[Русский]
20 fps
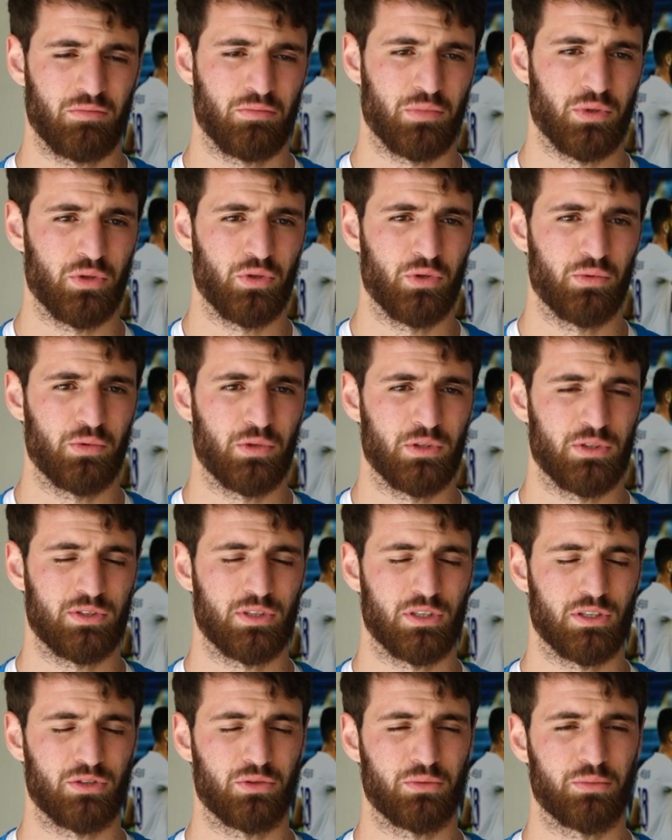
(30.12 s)
подумал и
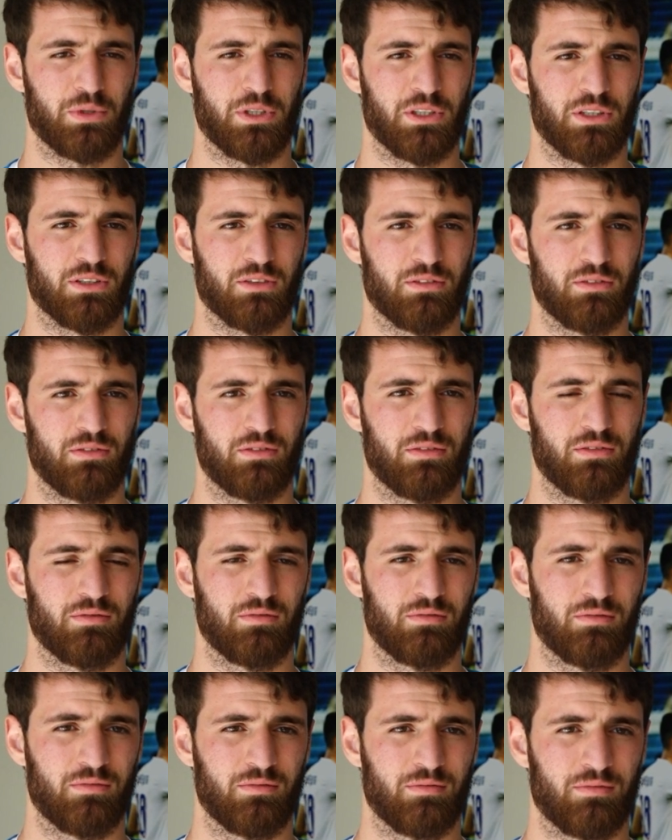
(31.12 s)
сразу принял.
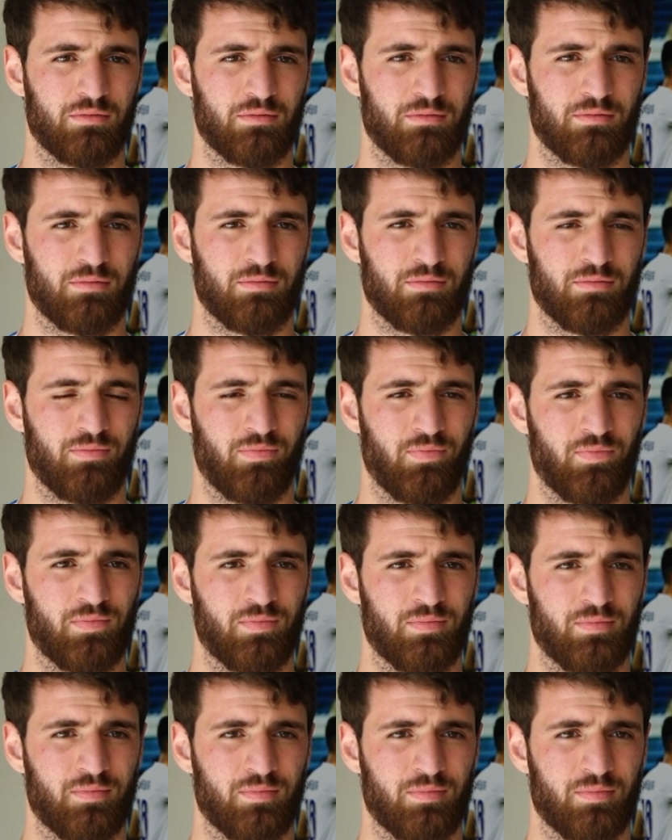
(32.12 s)
А с кем из
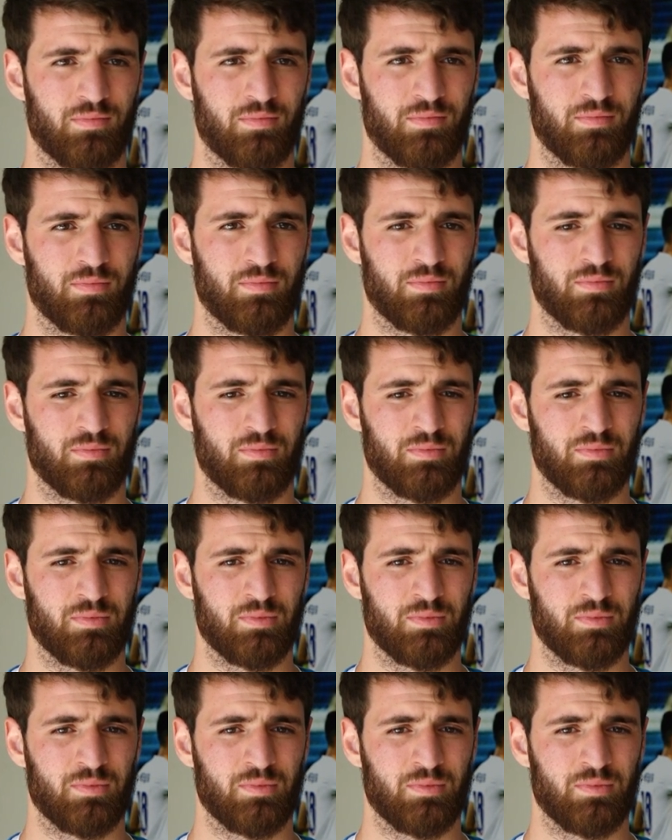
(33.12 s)
ребят был знаком?